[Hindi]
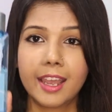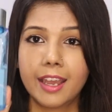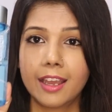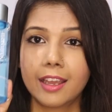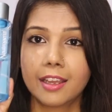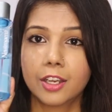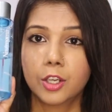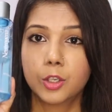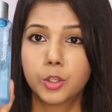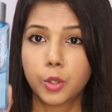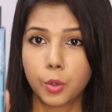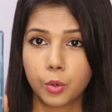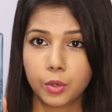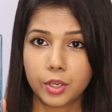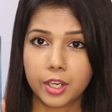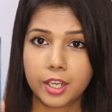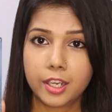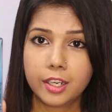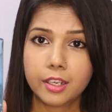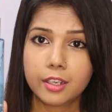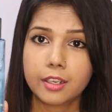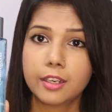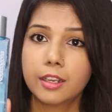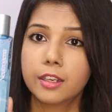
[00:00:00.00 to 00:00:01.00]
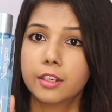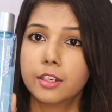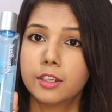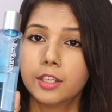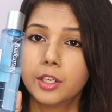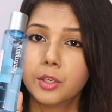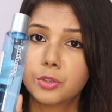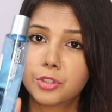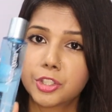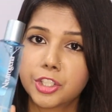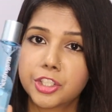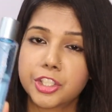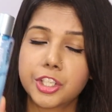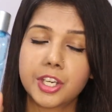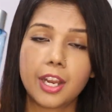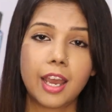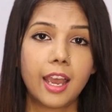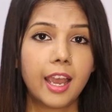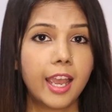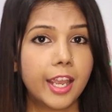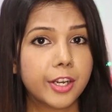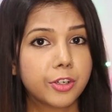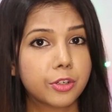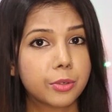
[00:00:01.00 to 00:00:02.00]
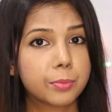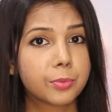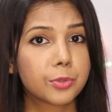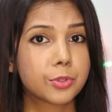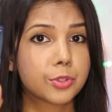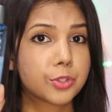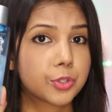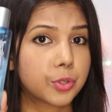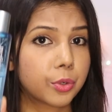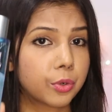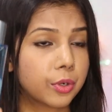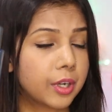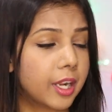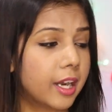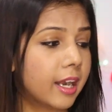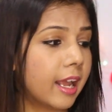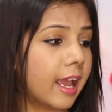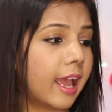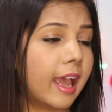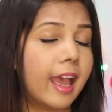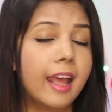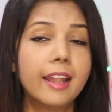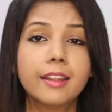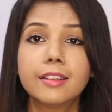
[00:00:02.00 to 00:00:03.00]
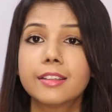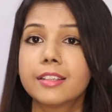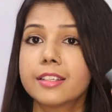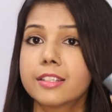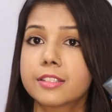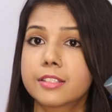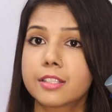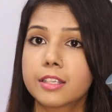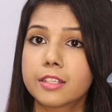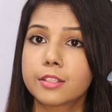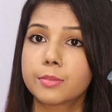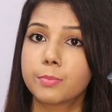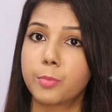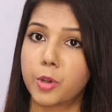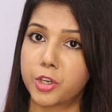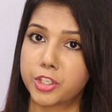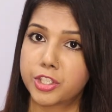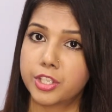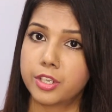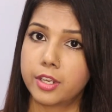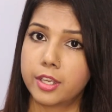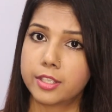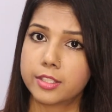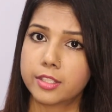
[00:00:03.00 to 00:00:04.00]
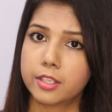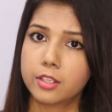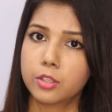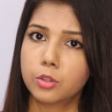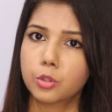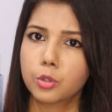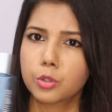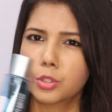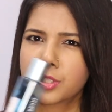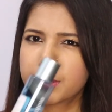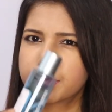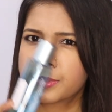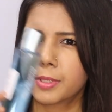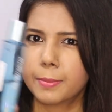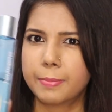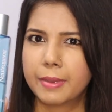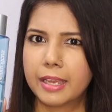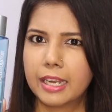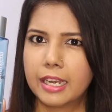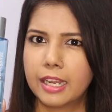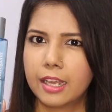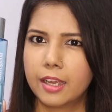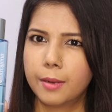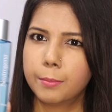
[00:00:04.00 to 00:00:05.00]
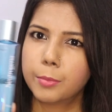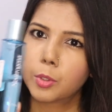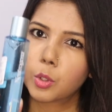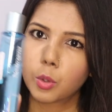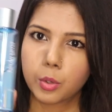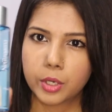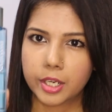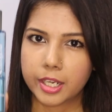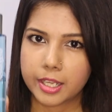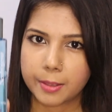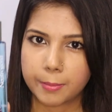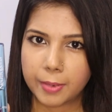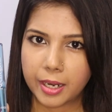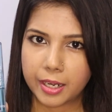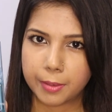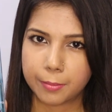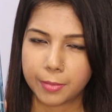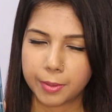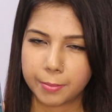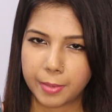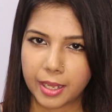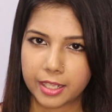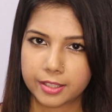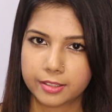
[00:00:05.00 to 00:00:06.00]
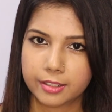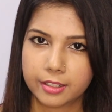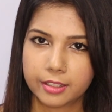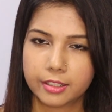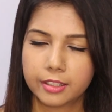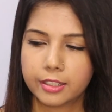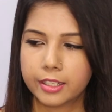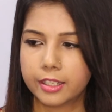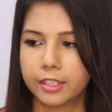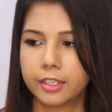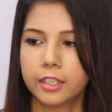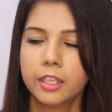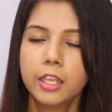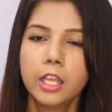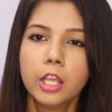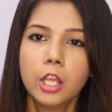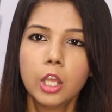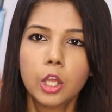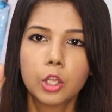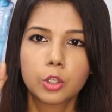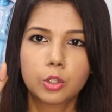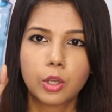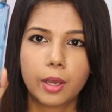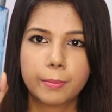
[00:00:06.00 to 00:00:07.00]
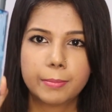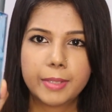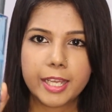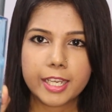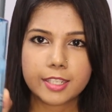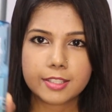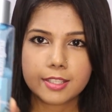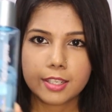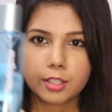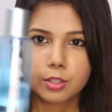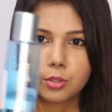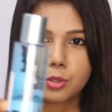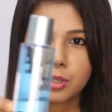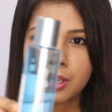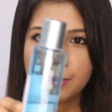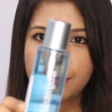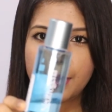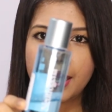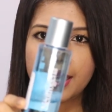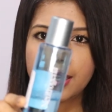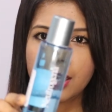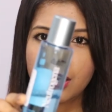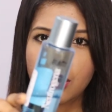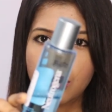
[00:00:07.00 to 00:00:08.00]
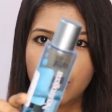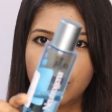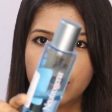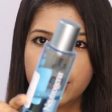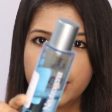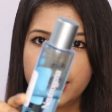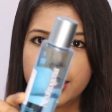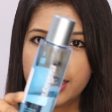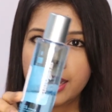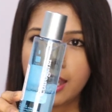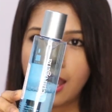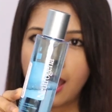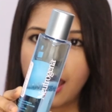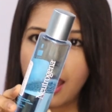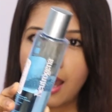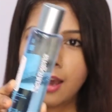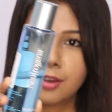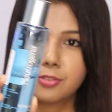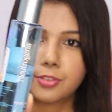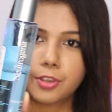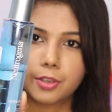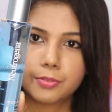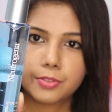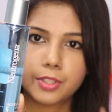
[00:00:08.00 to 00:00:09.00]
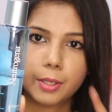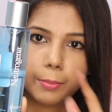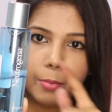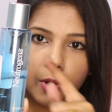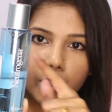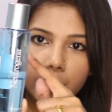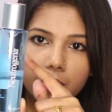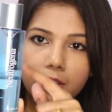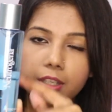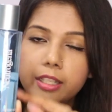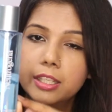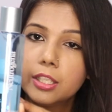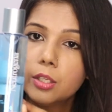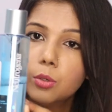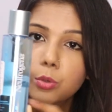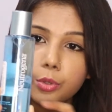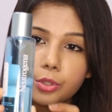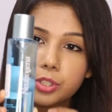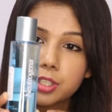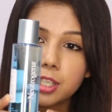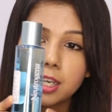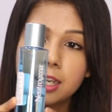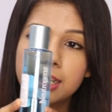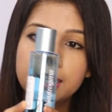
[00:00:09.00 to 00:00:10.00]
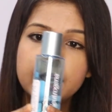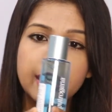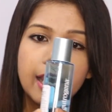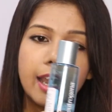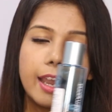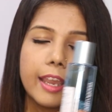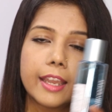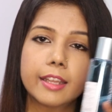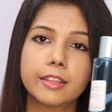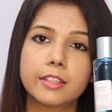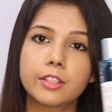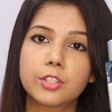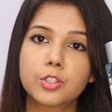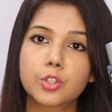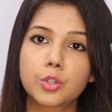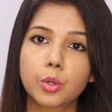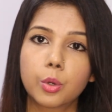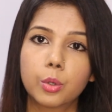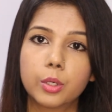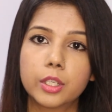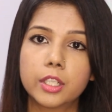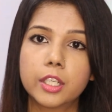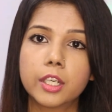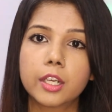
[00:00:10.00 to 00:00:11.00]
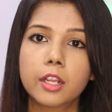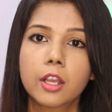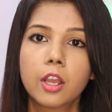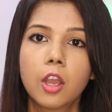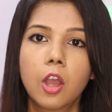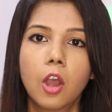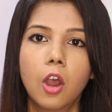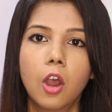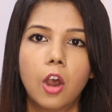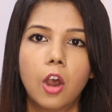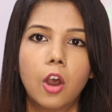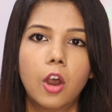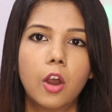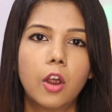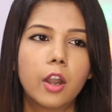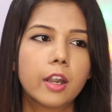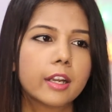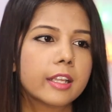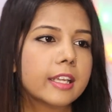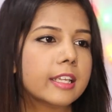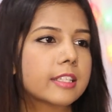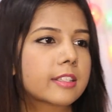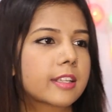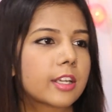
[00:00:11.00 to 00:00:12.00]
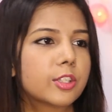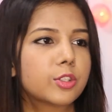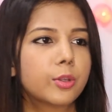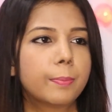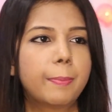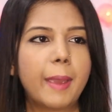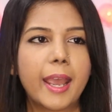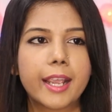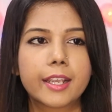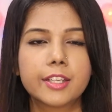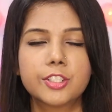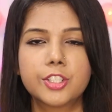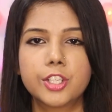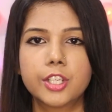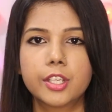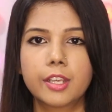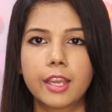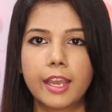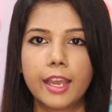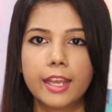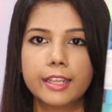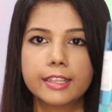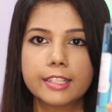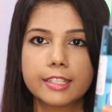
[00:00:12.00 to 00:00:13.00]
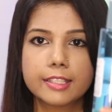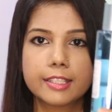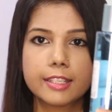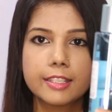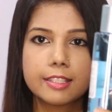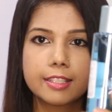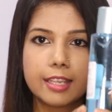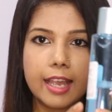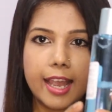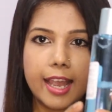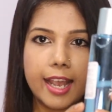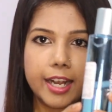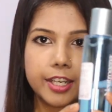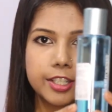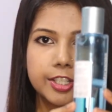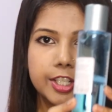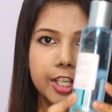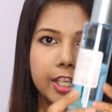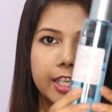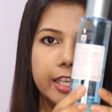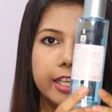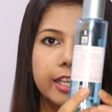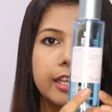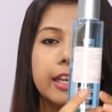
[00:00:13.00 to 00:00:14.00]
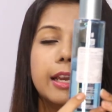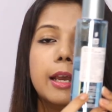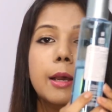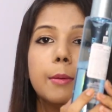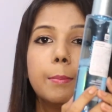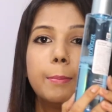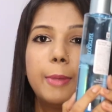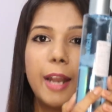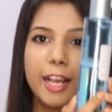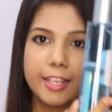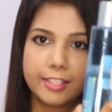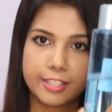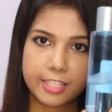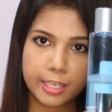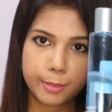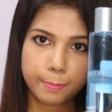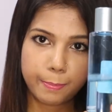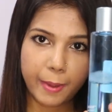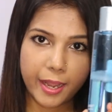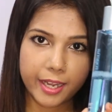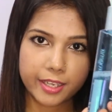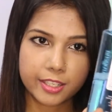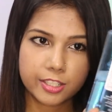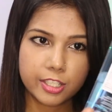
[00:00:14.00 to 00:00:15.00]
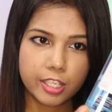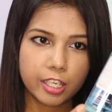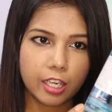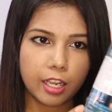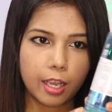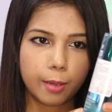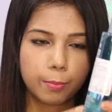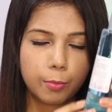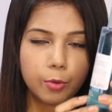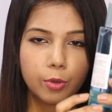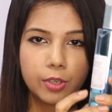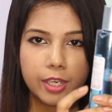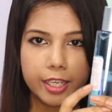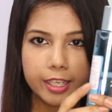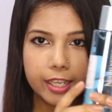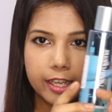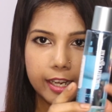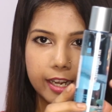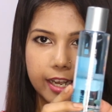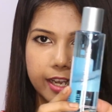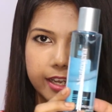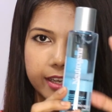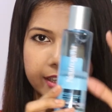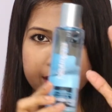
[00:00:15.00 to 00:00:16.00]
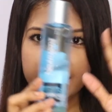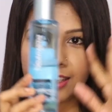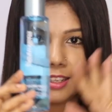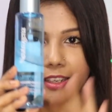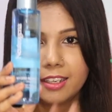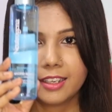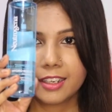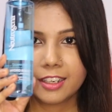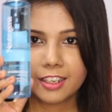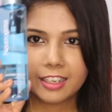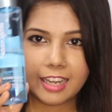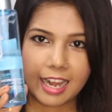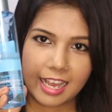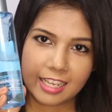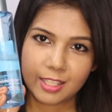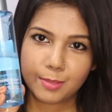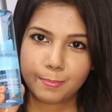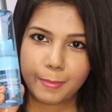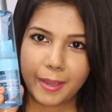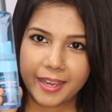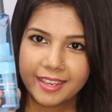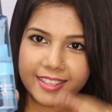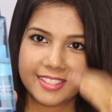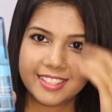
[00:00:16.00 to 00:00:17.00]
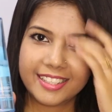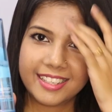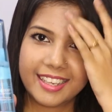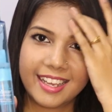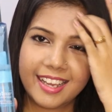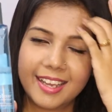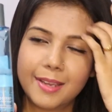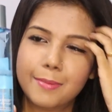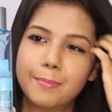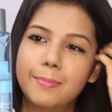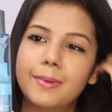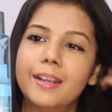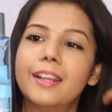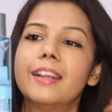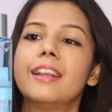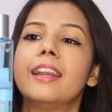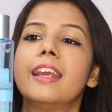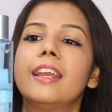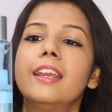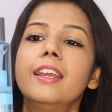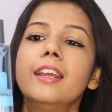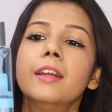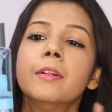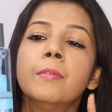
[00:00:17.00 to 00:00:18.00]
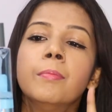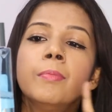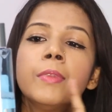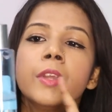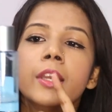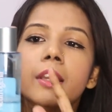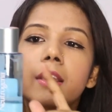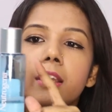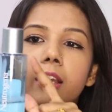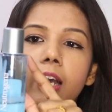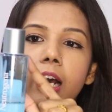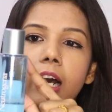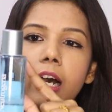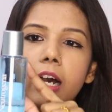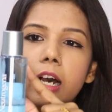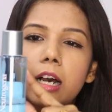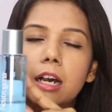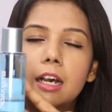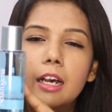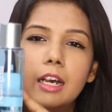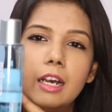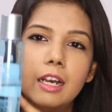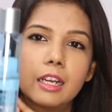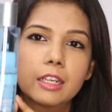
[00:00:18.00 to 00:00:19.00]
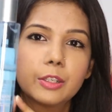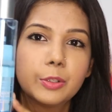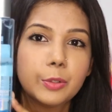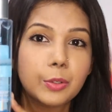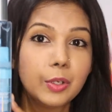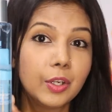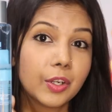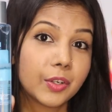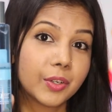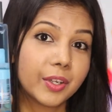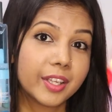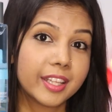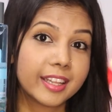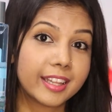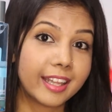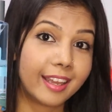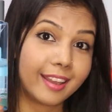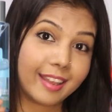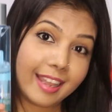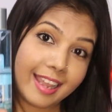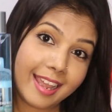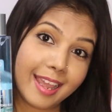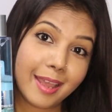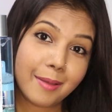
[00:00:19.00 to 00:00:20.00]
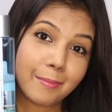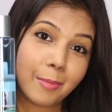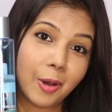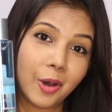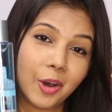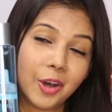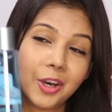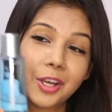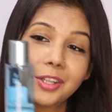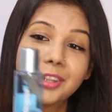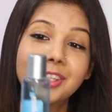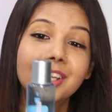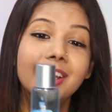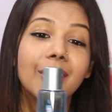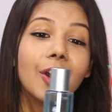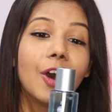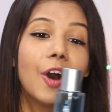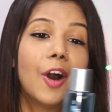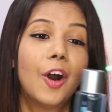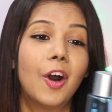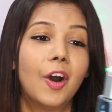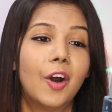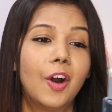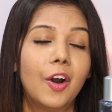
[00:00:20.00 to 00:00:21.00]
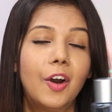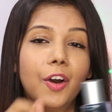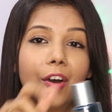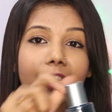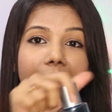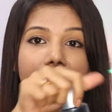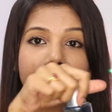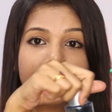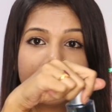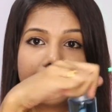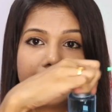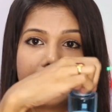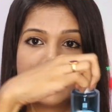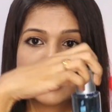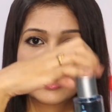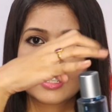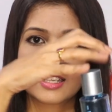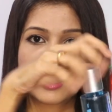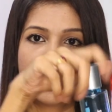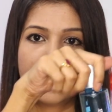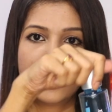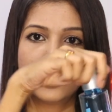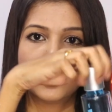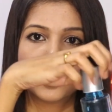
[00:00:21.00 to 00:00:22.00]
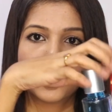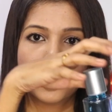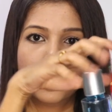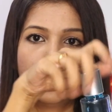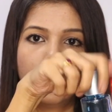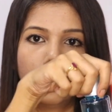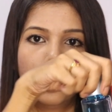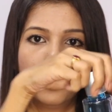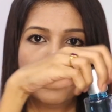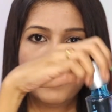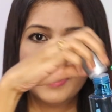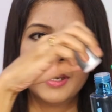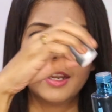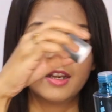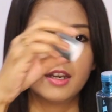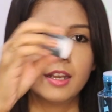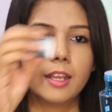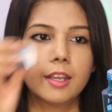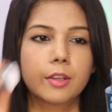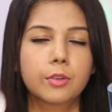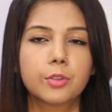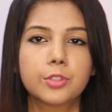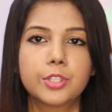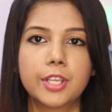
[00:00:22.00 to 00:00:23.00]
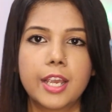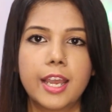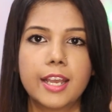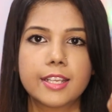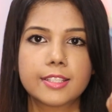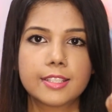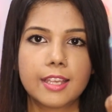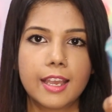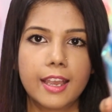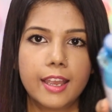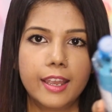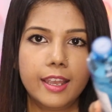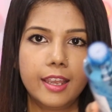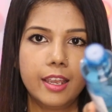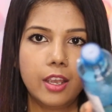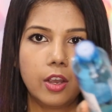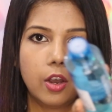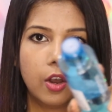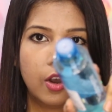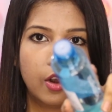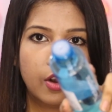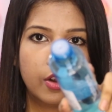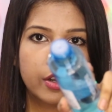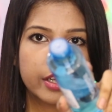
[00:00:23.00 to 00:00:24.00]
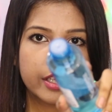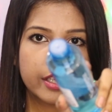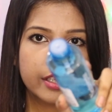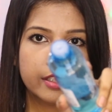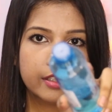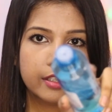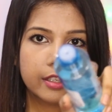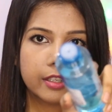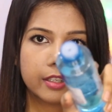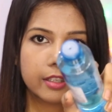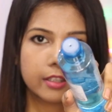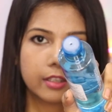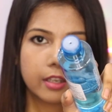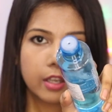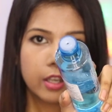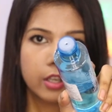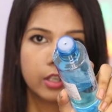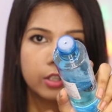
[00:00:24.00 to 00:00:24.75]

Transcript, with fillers: है टोनर न्यूट्रीजिना हाइड्रोबूस्ट टोनर एंड दिस इज़ मॉइस्चराइज़र तो सबसे पहले हम टोनर के बारे में बात करते हैं तो आप देख सकते हो कि मैंने ऑलरेडी हाफ ऑफ द बॉटल यूज़ कर लिया है दिस टोनर और इसका जो पैकेजिंग है दिस इज़ एक्चुअली प्लास्टिक पैकेजिंग आपको लगेगा कि ग्लास पैकेजिंग है पर नहीं गुड लुकिंग तो है बहुत और इसका जो ओपनर है कुछ ऐसा है और इधर